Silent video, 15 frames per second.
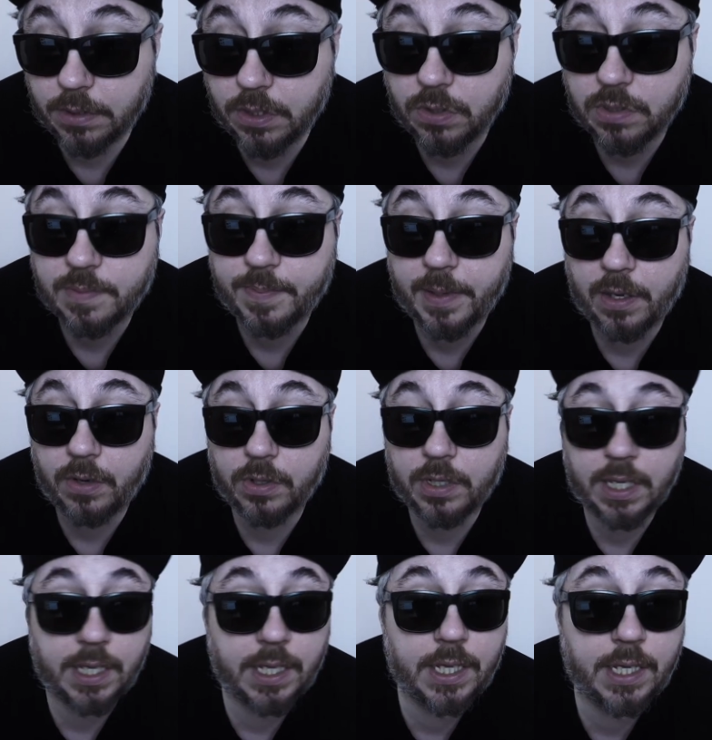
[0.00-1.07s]
Io spero
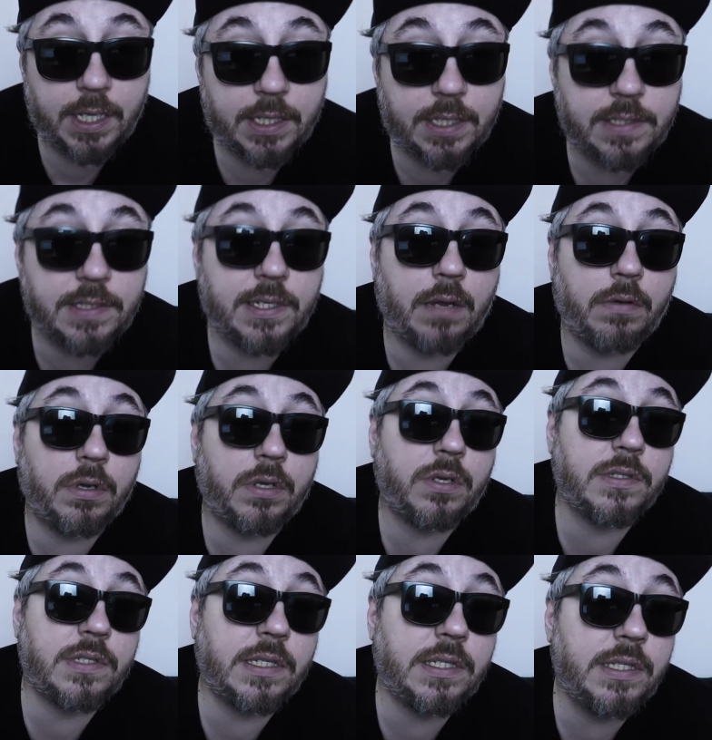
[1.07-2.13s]
che, che sia
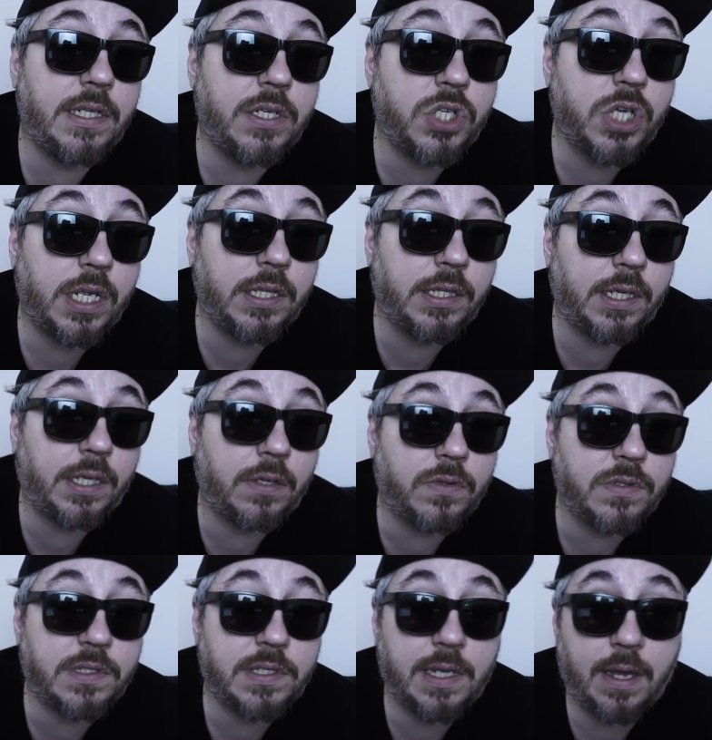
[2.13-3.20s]
qualcosa di decente, che
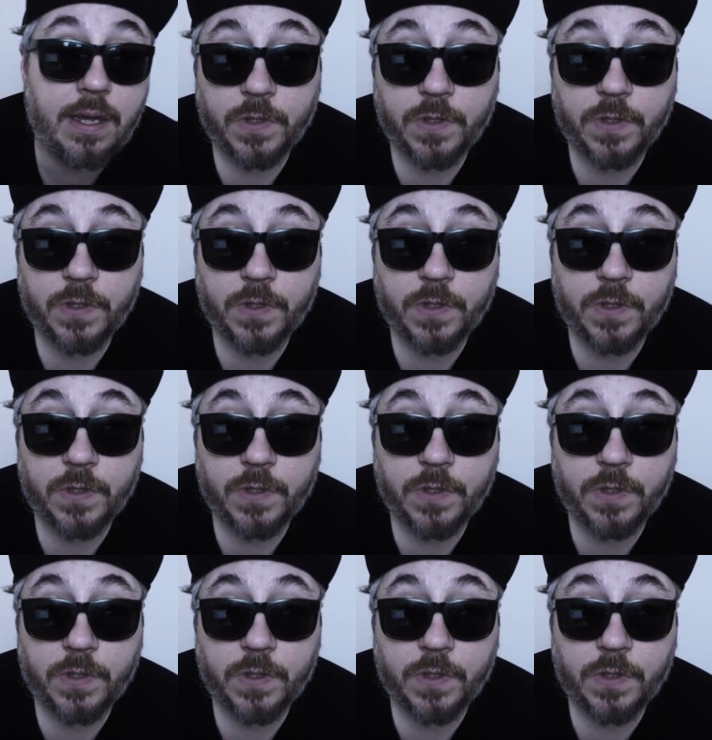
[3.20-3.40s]
non sia